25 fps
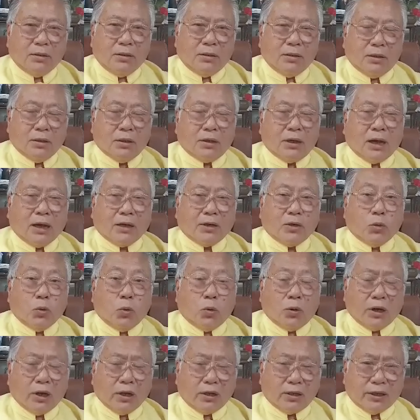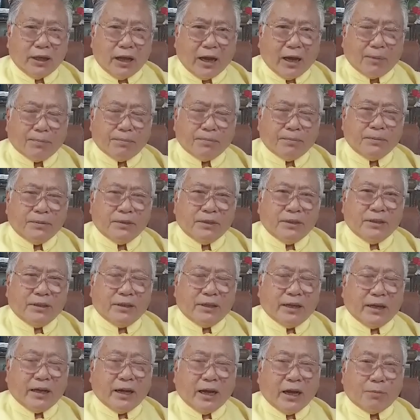หรือการดูเลิกยาม
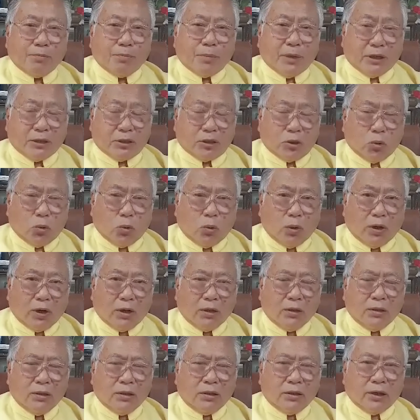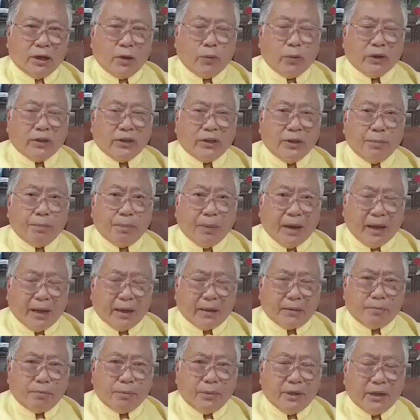ในการเปิดตัว ในวันที่
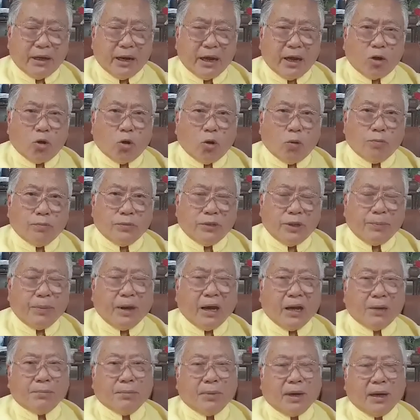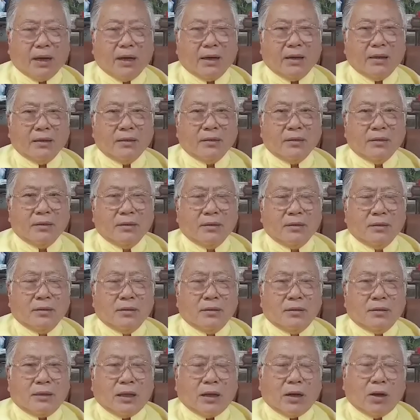8 มีนาคมที่ผ่านมา
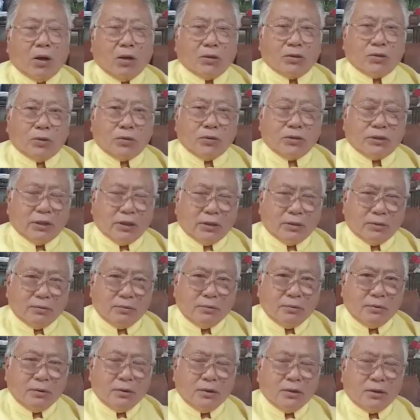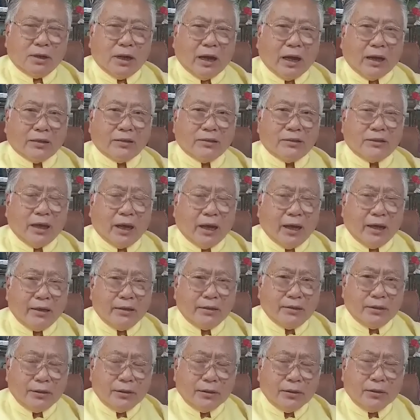ตลอดจนถึงการใช้
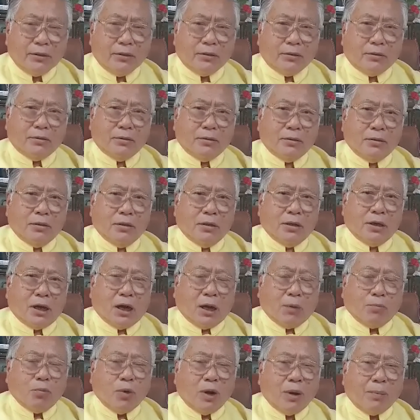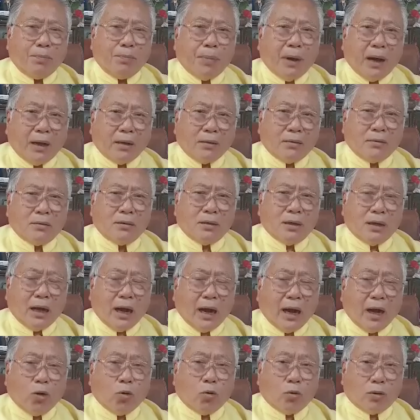ชื่อคำว่าพัก
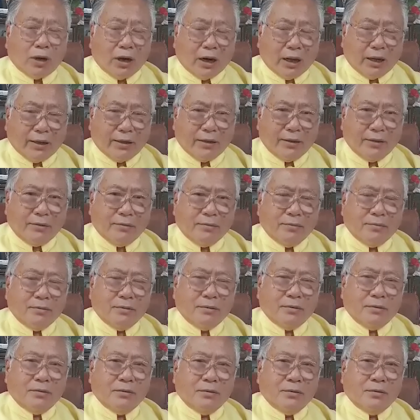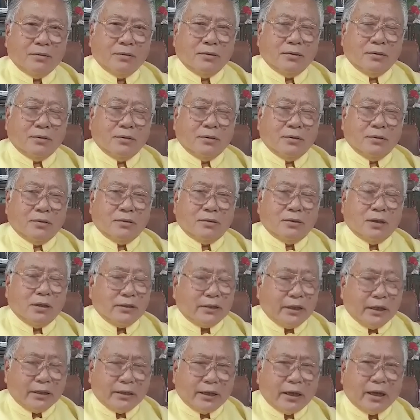ก้าวไกล ซึ่ง
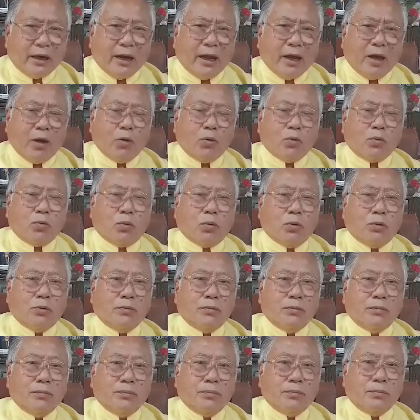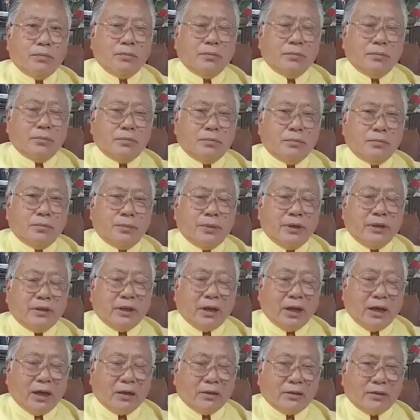จริงๆแล้วคุณพิ
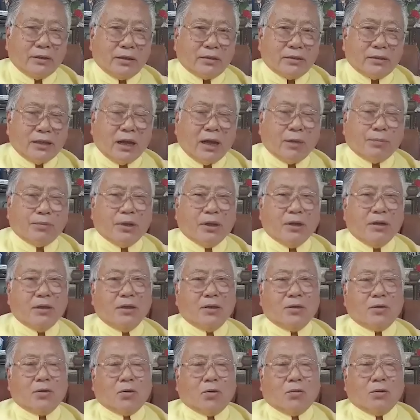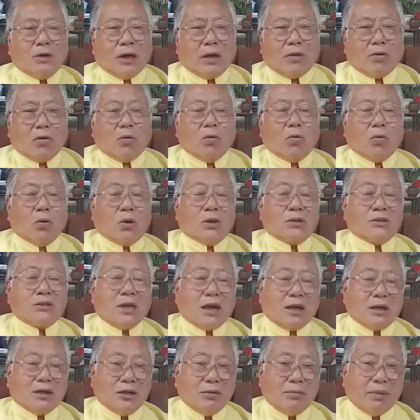ธาจะทราบในเรื่องของหลักของโหรา
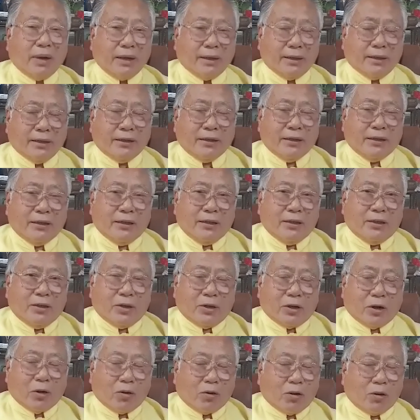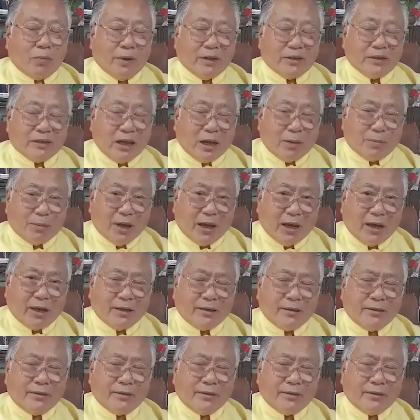ศาสตร์หรือไม่เราก็ไม่ทราบได้